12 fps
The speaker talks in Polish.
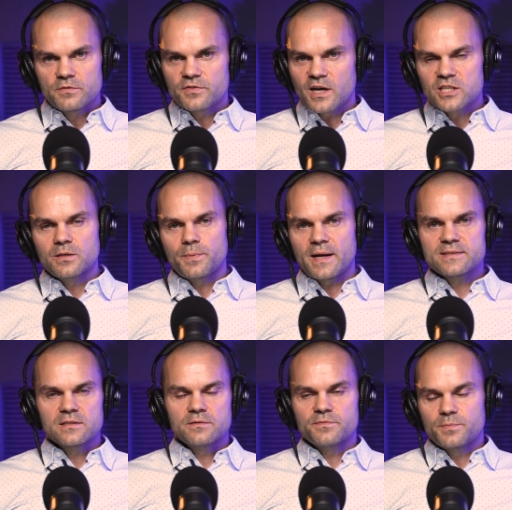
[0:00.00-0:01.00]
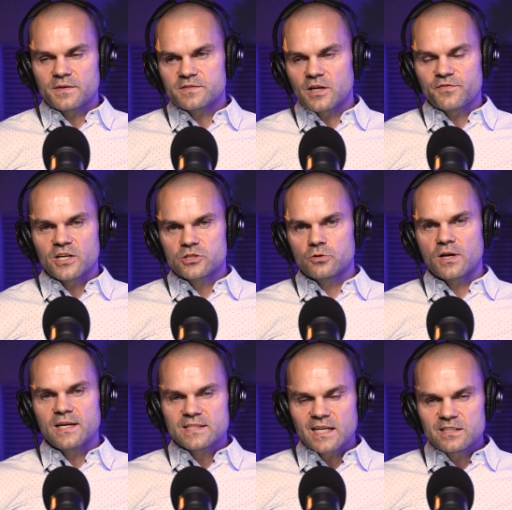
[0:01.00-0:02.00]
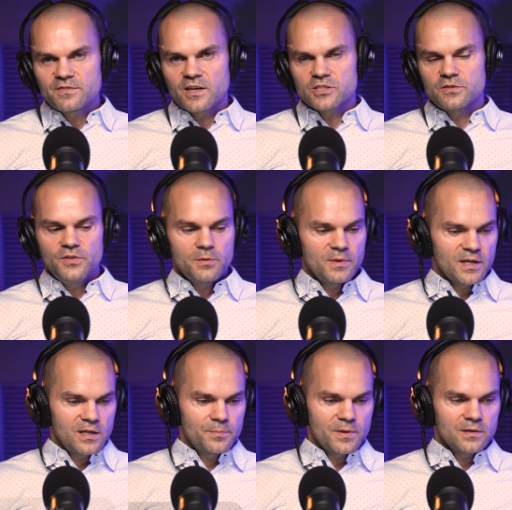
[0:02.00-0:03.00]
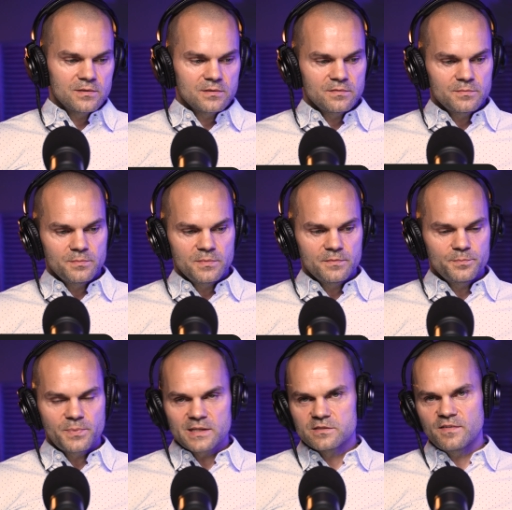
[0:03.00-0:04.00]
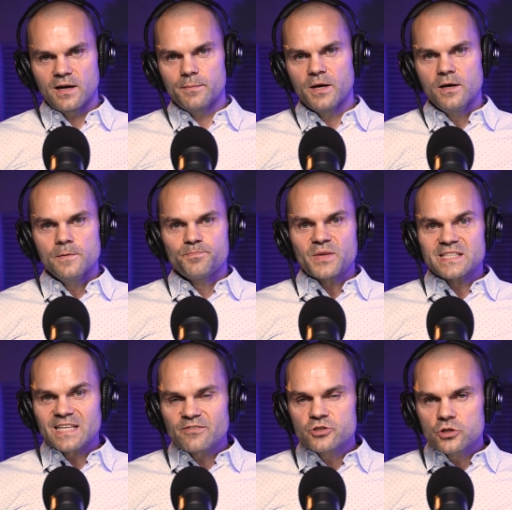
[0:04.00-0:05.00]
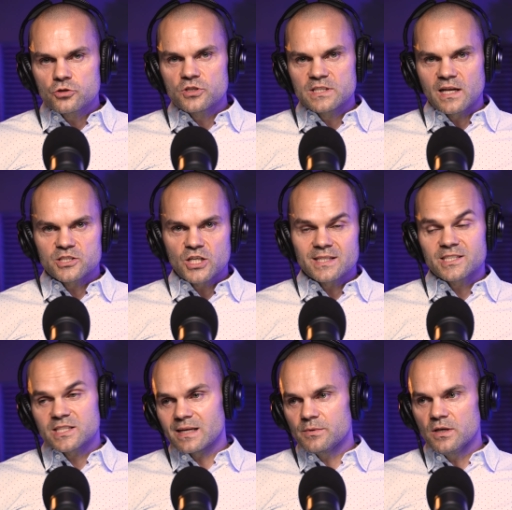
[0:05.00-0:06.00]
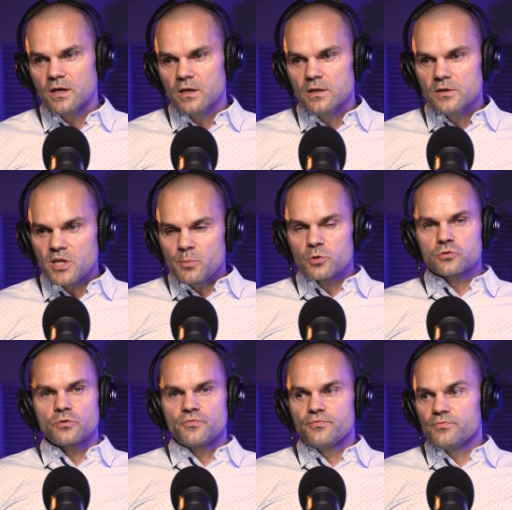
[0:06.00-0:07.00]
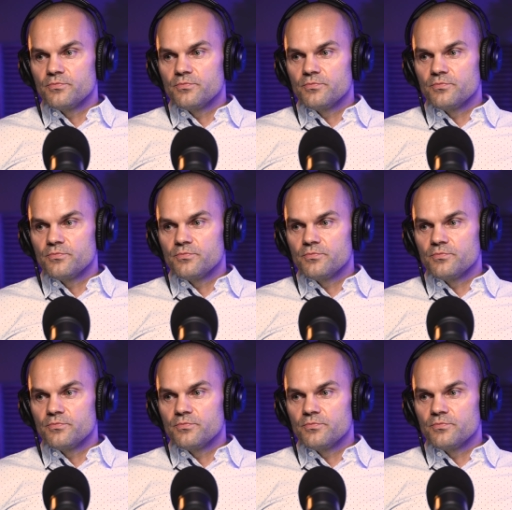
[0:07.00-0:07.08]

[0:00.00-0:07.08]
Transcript: W każdej pracy, w, w każdej organizacji, w każdej firmie, jakiej y, pracowałem, zawsze ktoś znalazł czas. Czasami nie było to